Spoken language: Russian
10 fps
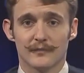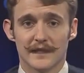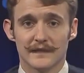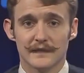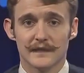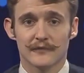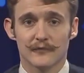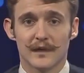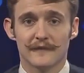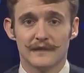обратить
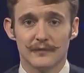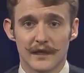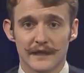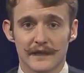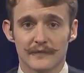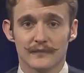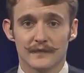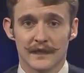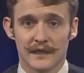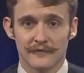особое внимание,
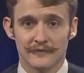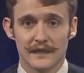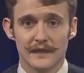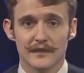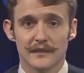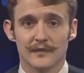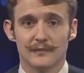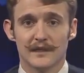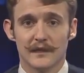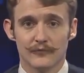так как в дальнейшем
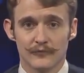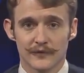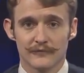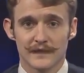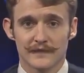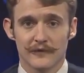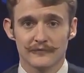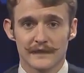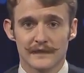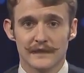именно он вызвал,
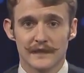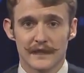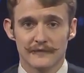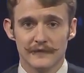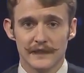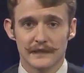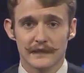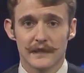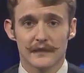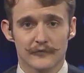если не конфликт,
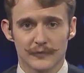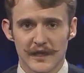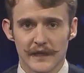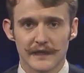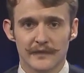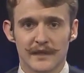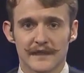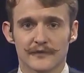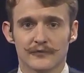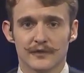то, по крайней
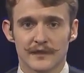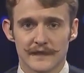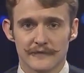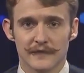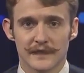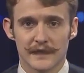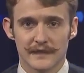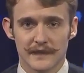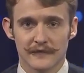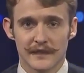мере, существенное
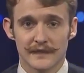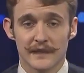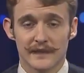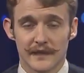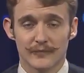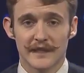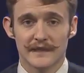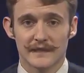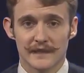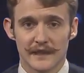разногласие
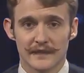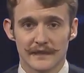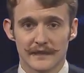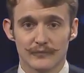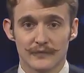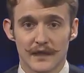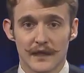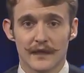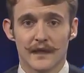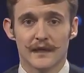Германии с КНР.
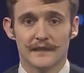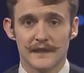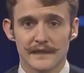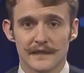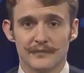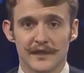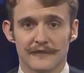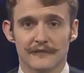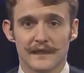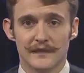31
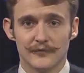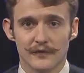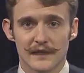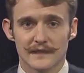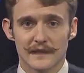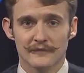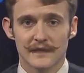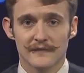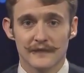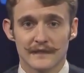июля
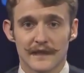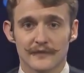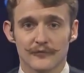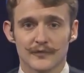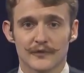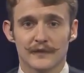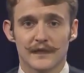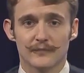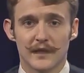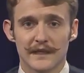стало известно о том, что
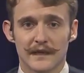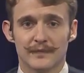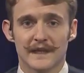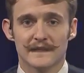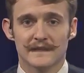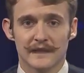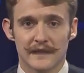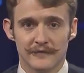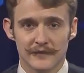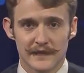Германия
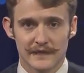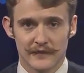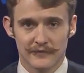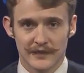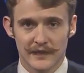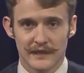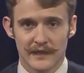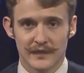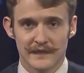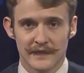приостановила соглашение
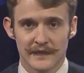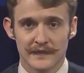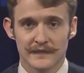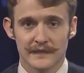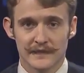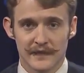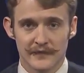об экстрадиции с